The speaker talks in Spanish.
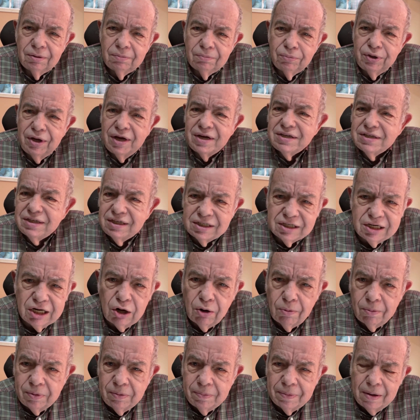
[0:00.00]
voy a
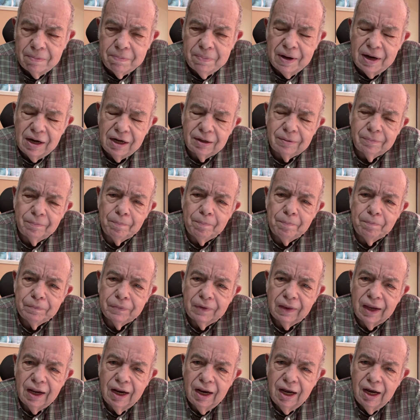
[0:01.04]
decírselo a mi papá.
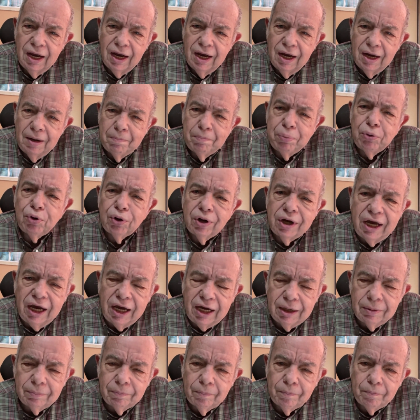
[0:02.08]
¿Por
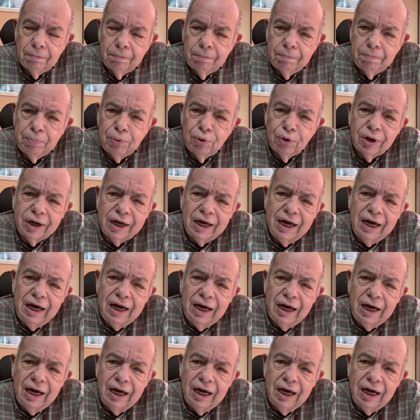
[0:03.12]
qué?
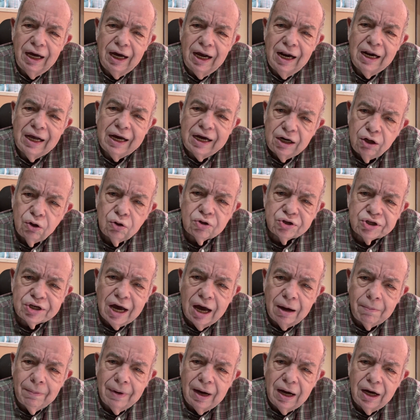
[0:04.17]
Porque el que nos
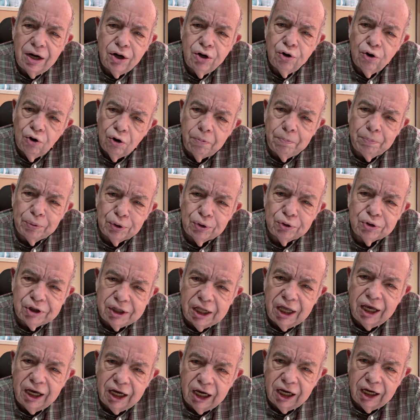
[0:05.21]
ama nos
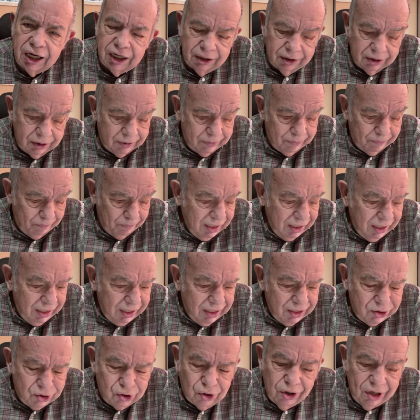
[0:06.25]
protege.
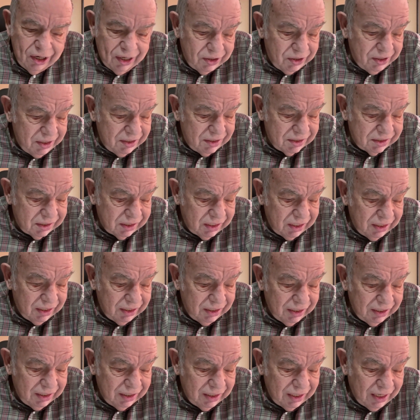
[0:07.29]
Y Dios le dice
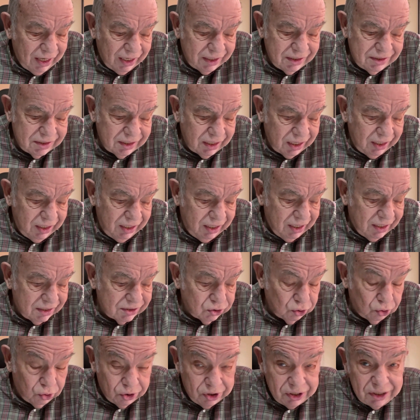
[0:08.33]
a Isaías,
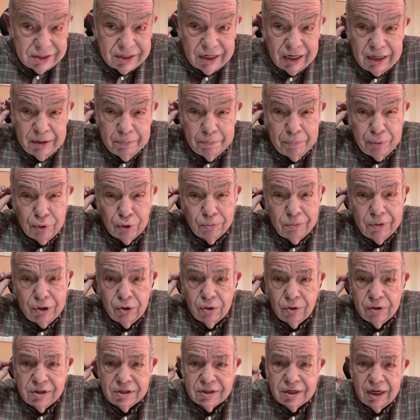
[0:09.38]
o dice por
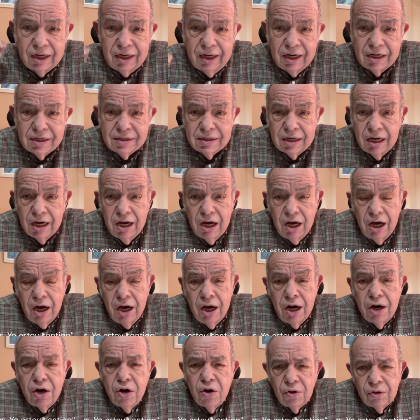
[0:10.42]
medio de Isaías,
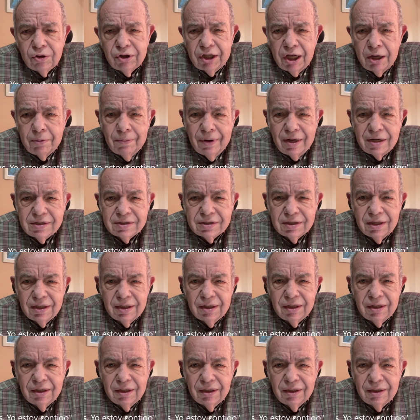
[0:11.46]
no temas,
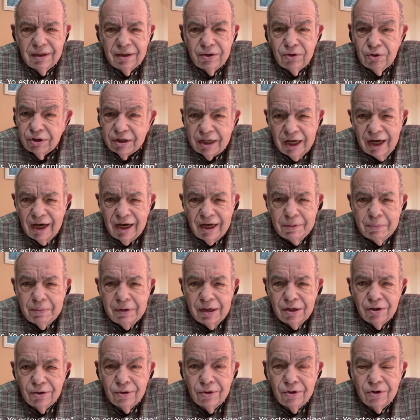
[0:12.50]
no tengas
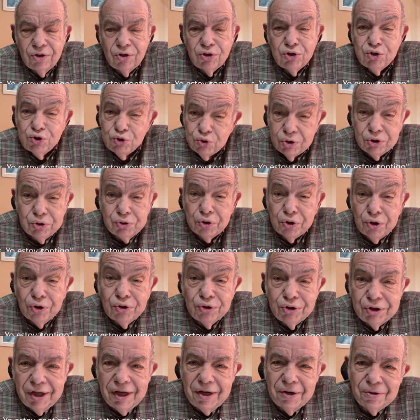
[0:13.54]
miedo, yo estoy
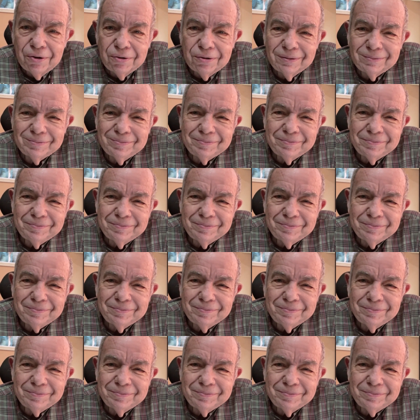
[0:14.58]
contigo,